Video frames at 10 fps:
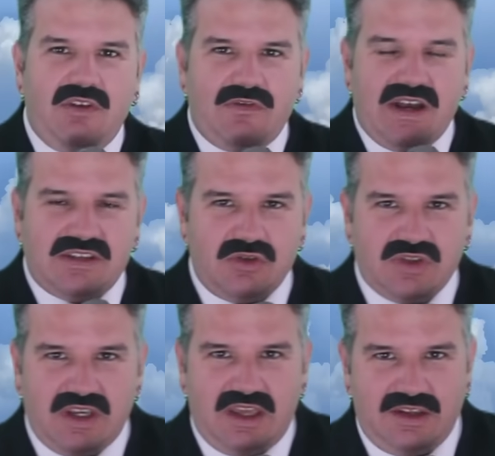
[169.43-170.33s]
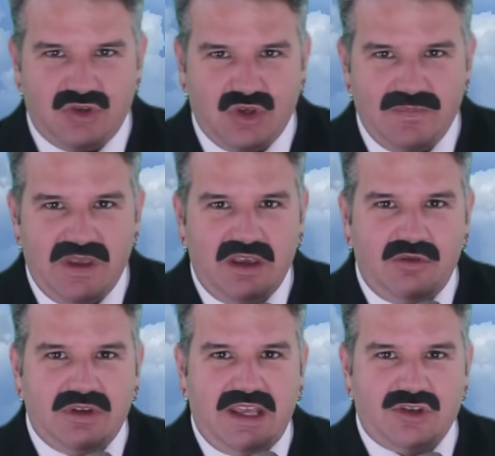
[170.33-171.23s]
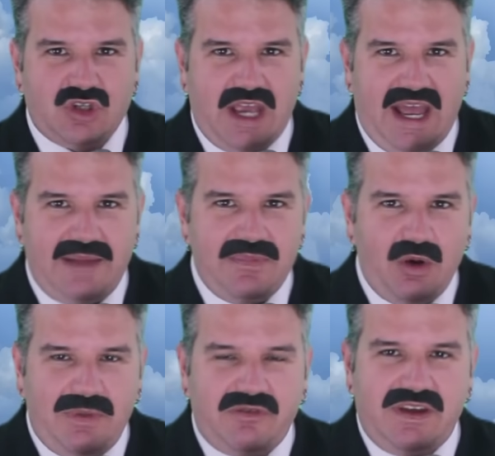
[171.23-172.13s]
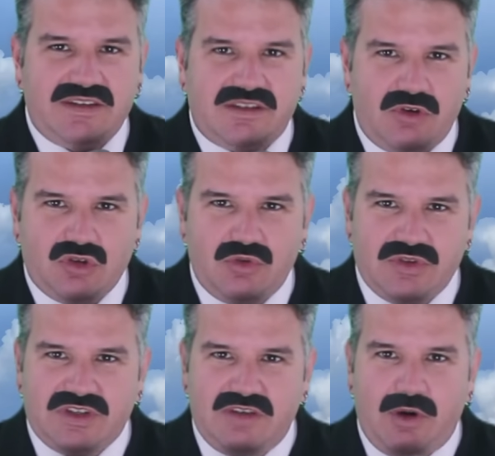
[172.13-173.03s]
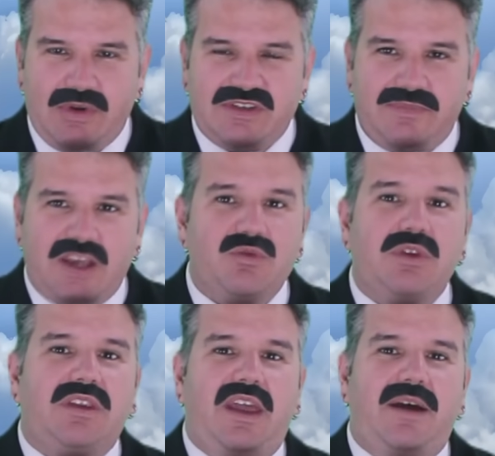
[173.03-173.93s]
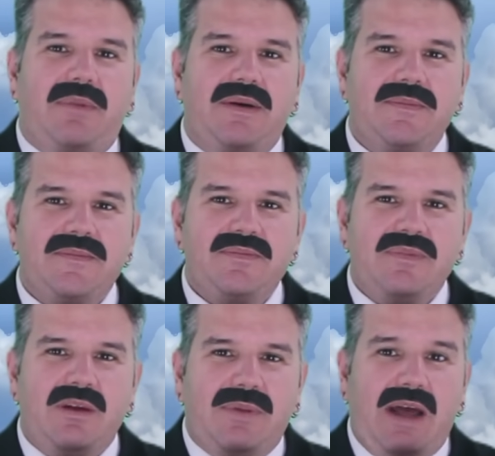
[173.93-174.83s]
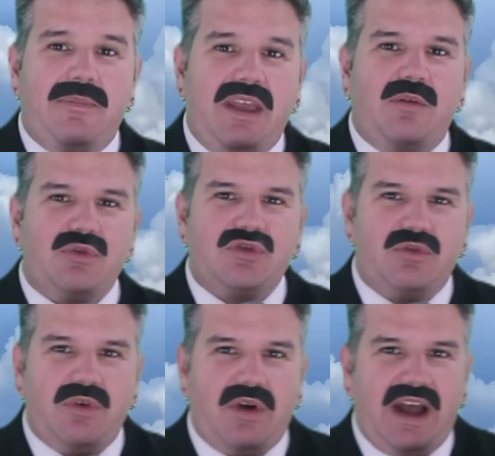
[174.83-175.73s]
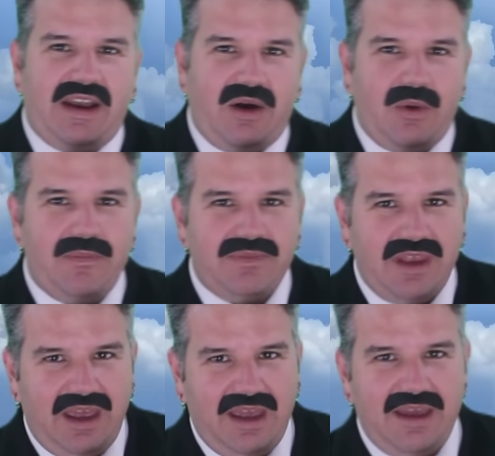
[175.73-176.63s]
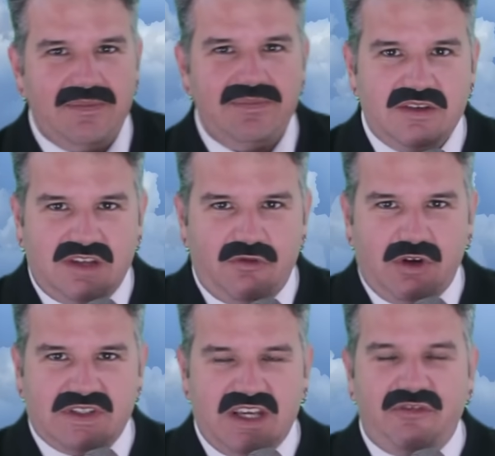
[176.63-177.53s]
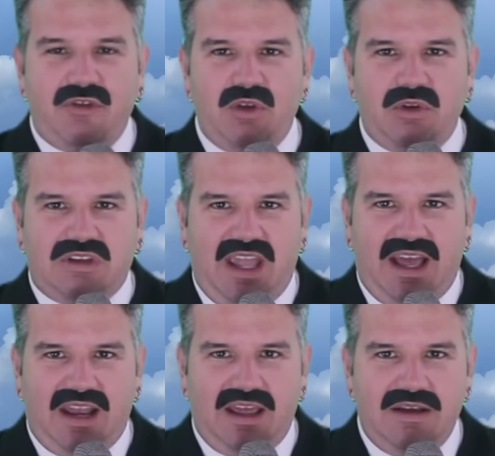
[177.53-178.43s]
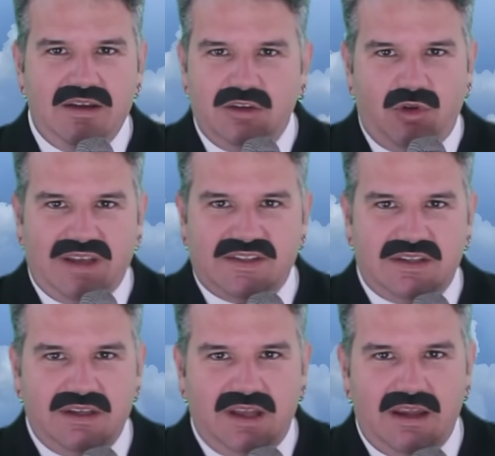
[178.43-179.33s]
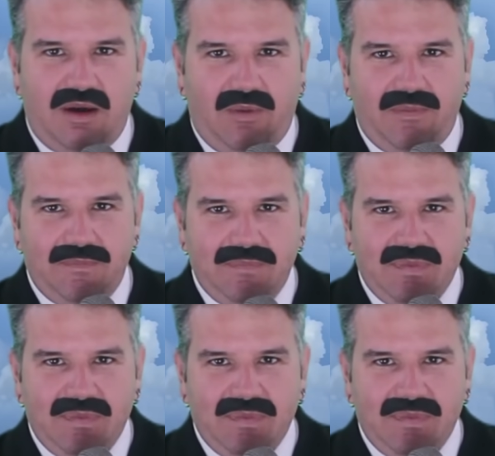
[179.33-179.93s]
Eu vou fazer o seguinte, eu vou deixar uma versão exclusiva com esse mesmo tema para membros do meu canal. É, se você for Nutella, não assina não.